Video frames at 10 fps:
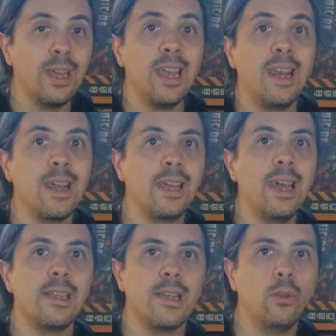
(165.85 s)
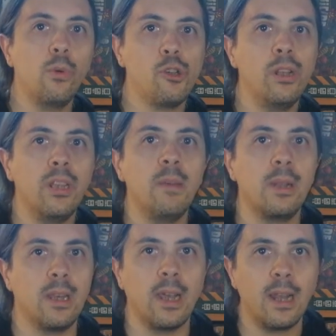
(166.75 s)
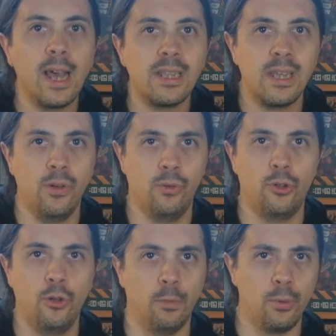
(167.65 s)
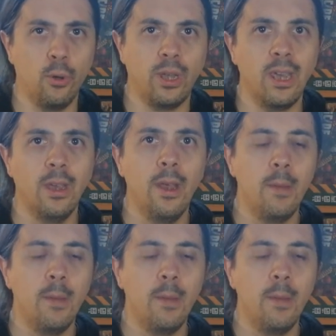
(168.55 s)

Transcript: in larghezza 2 cm, che ragazzi non sono pochi,